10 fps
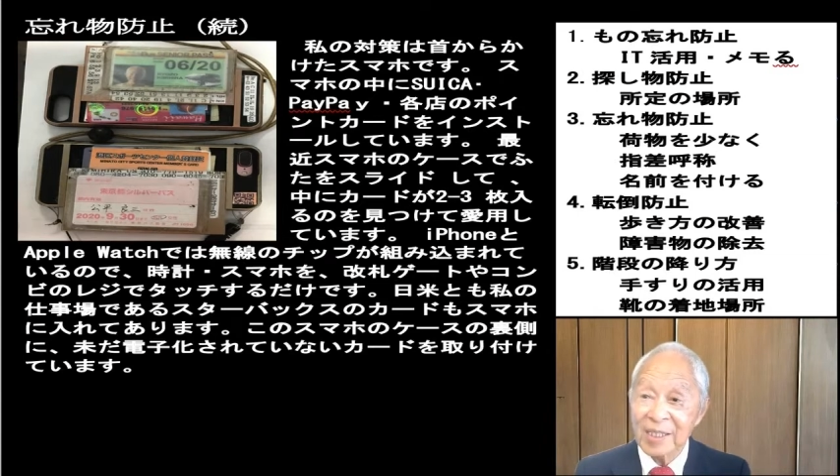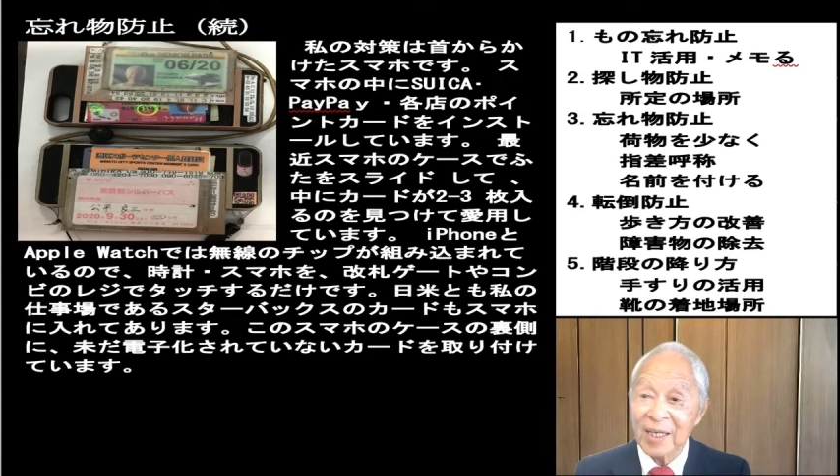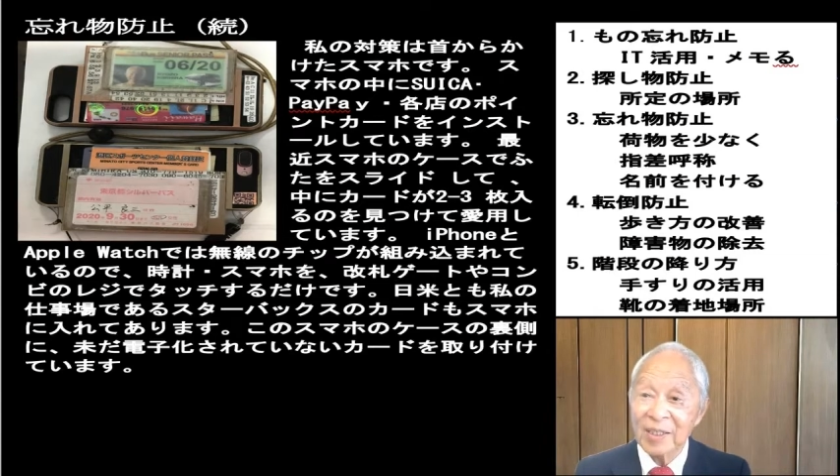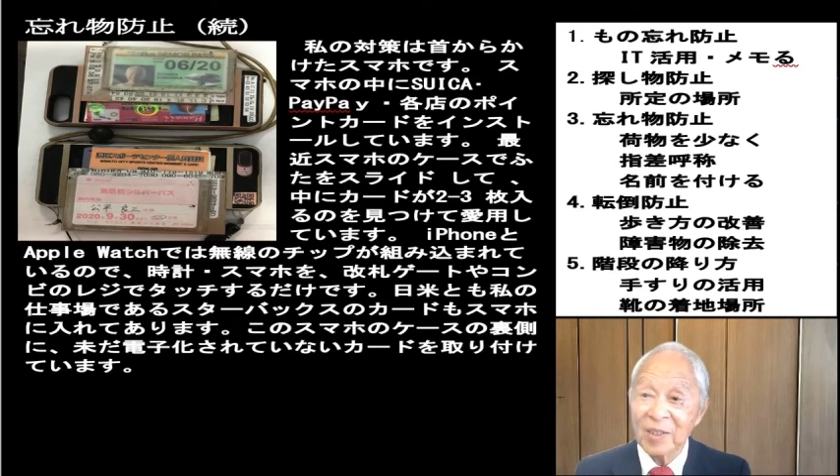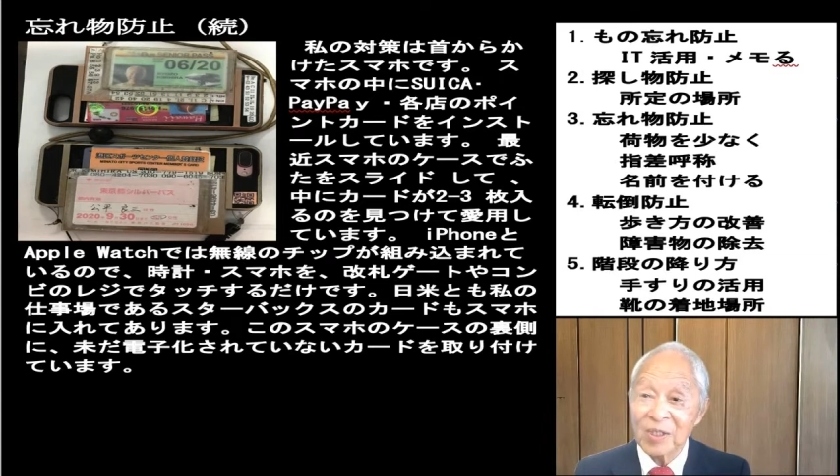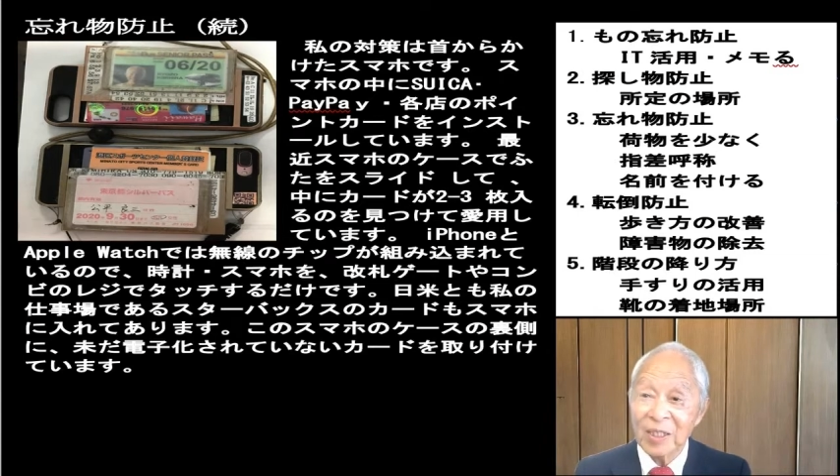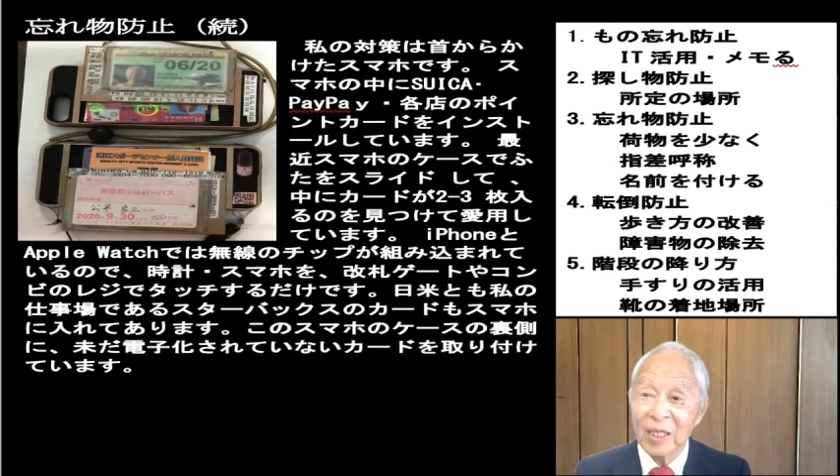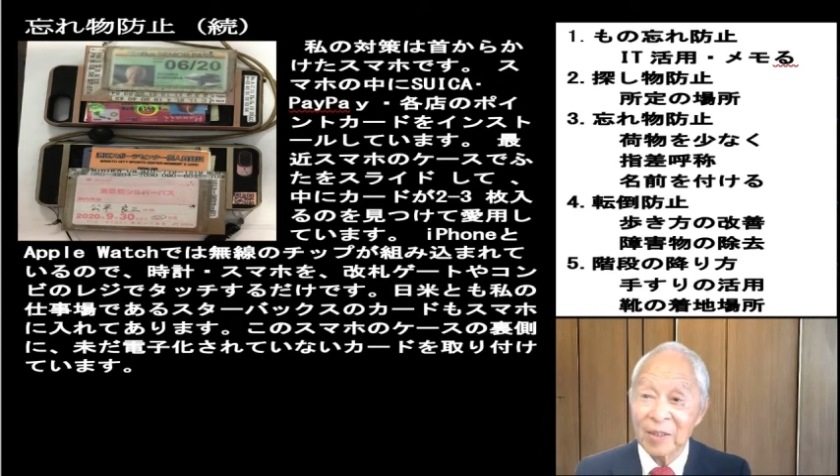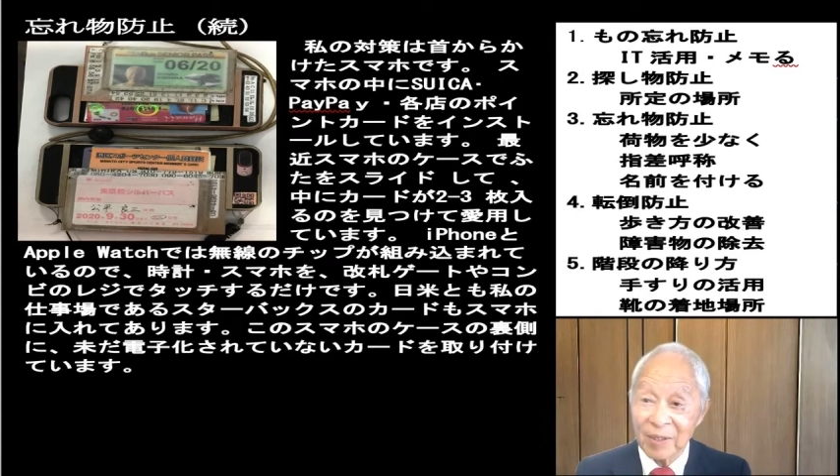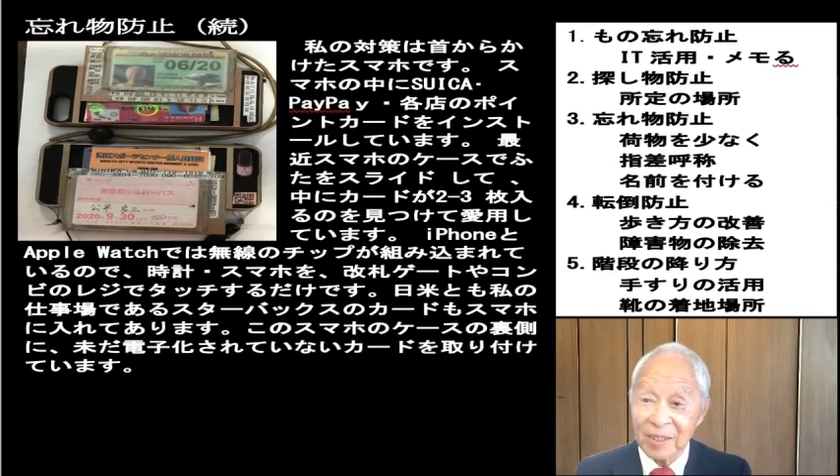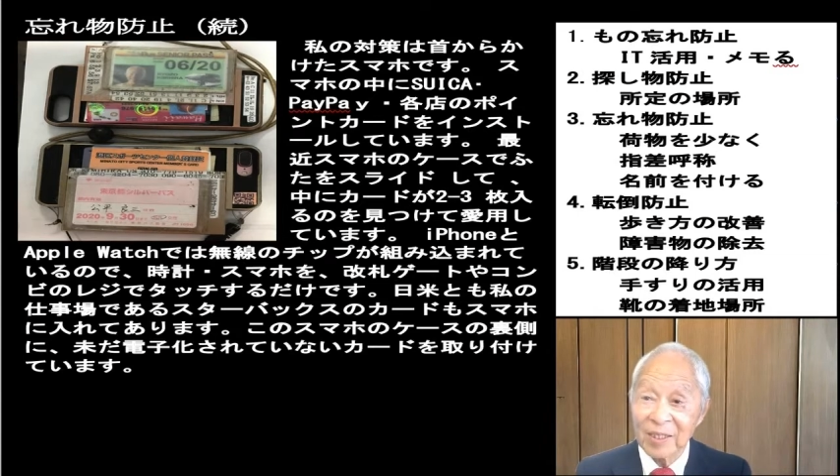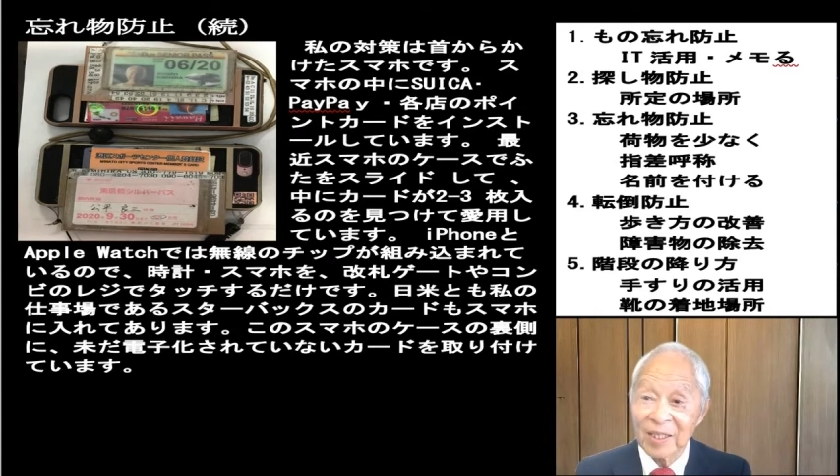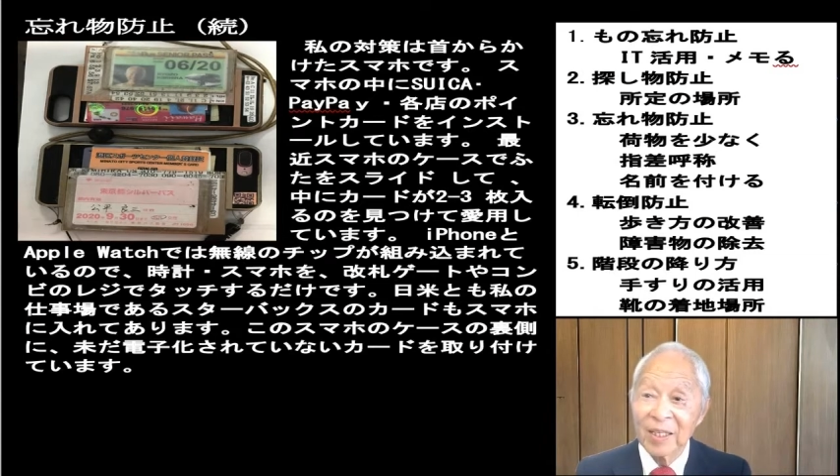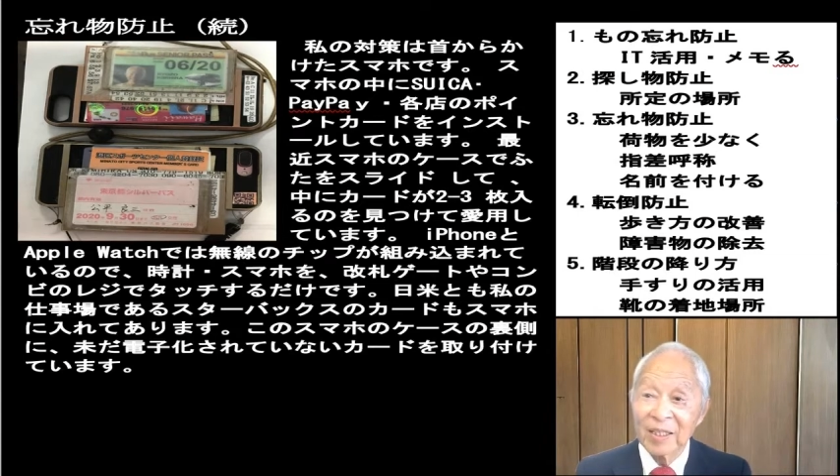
スライドしてあります。